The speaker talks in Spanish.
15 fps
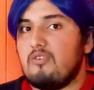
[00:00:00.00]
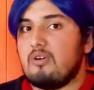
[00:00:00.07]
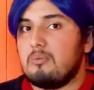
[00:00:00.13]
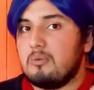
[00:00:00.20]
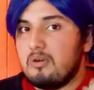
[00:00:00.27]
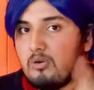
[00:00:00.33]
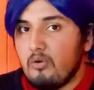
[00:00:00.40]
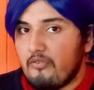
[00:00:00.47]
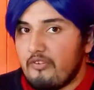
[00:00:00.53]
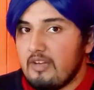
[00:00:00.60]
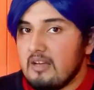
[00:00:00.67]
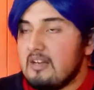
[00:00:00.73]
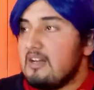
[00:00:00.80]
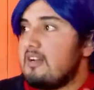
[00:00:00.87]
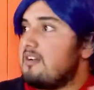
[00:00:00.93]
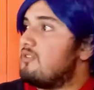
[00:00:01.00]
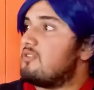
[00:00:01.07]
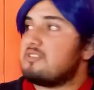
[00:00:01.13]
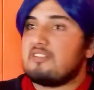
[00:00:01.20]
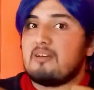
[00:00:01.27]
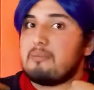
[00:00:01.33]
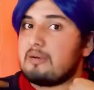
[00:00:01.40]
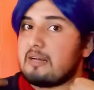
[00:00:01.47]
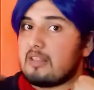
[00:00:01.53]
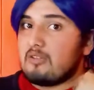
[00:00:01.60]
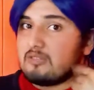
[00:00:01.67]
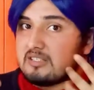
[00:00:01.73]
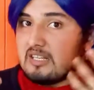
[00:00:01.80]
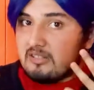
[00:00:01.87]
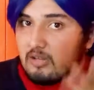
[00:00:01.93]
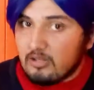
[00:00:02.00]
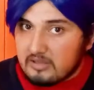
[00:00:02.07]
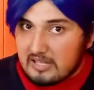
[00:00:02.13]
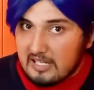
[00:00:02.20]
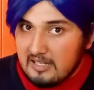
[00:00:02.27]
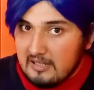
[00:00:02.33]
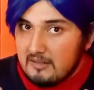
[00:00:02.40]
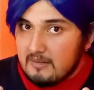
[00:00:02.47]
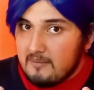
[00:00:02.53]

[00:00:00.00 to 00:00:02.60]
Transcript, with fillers: como es Luffy, no sabe para dónde está el norte.